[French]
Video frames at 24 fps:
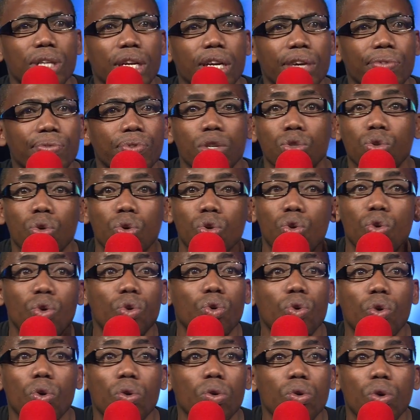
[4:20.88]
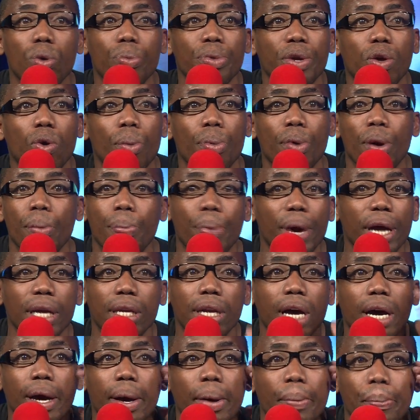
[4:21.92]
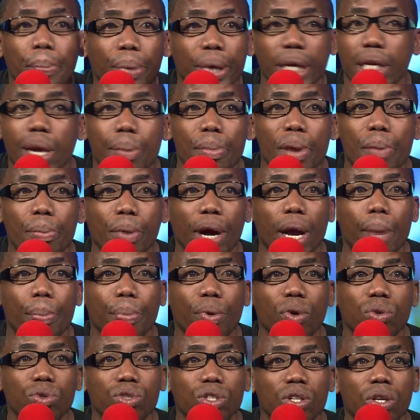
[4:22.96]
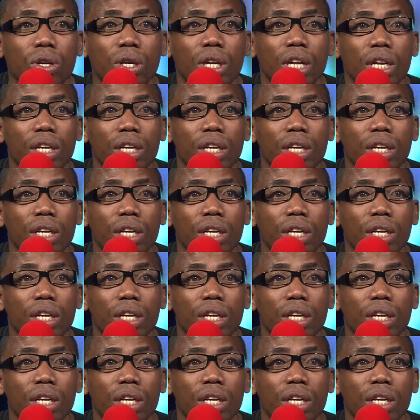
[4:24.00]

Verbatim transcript: à la fois. Donc le con, comme il comprend pas, il a pris les mêmes réponses.